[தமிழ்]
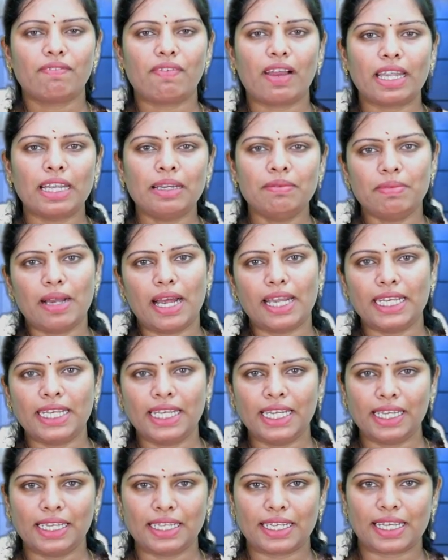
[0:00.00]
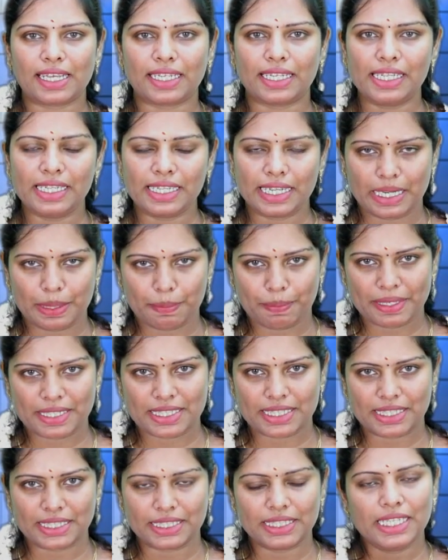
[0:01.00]
வனம் அடிகளார் அரங்கில்
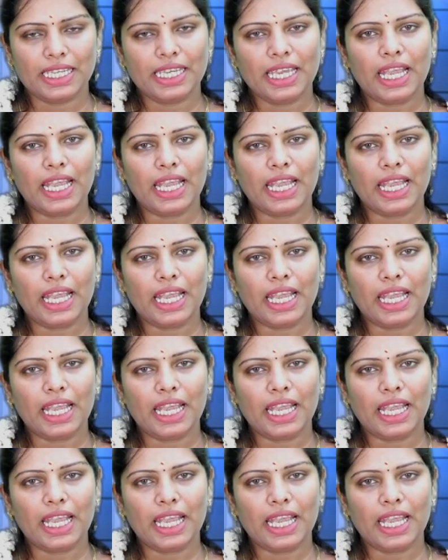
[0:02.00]
நடைபெற்றது